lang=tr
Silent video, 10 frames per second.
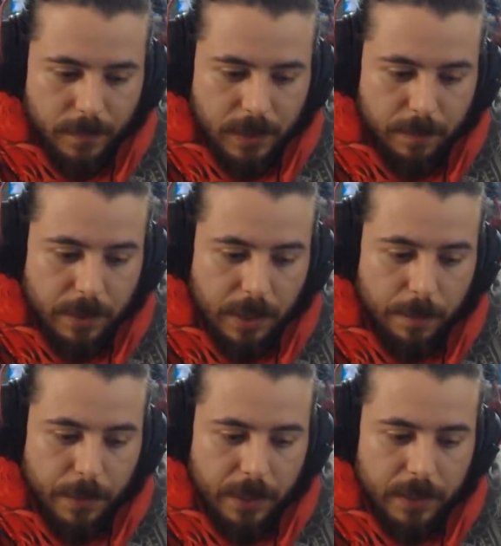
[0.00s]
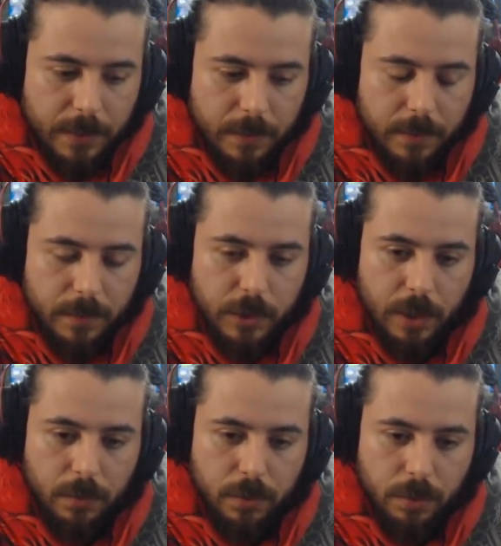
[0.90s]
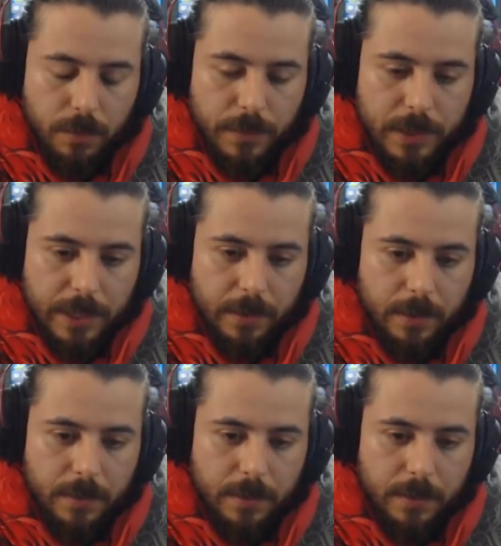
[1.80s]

Kim var Alpberk? Cantu, Diren,